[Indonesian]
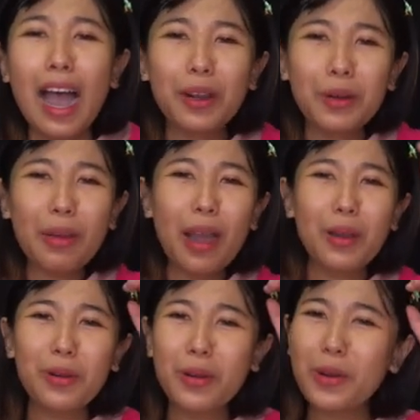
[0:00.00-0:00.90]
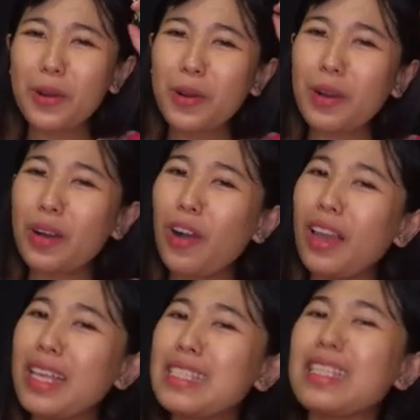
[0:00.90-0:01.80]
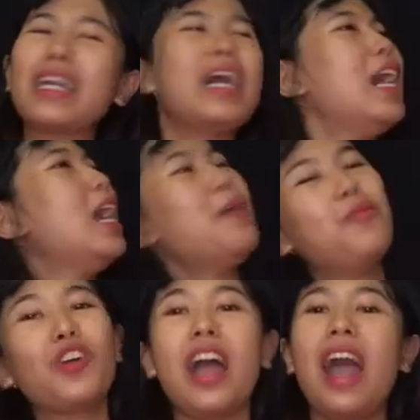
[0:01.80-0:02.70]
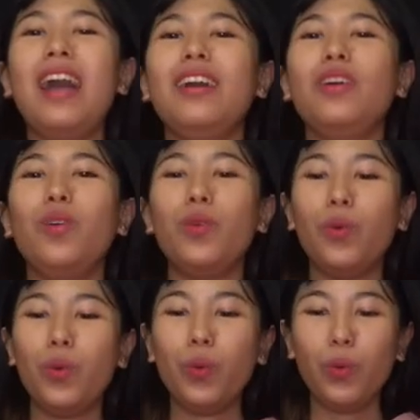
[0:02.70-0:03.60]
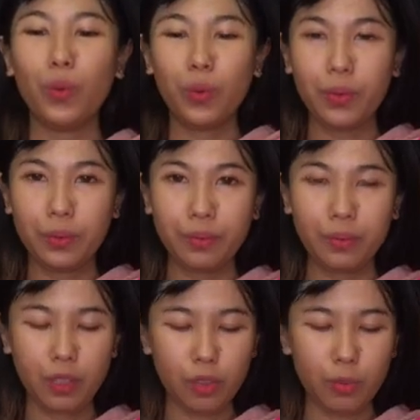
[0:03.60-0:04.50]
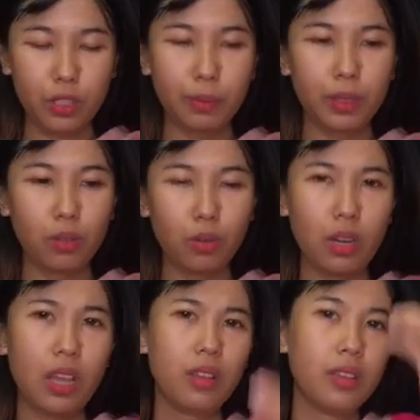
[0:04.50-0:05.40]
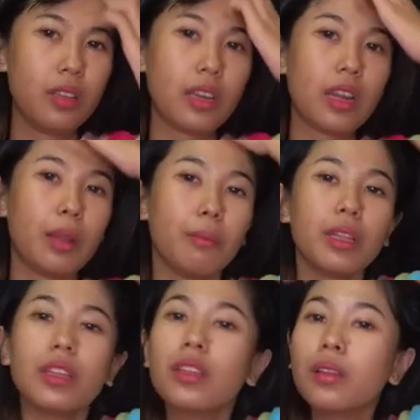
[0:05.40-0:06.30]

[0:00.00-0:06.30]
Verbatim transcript: aku mau olesin ke muka aku ini aku menjepit dulu lah ribet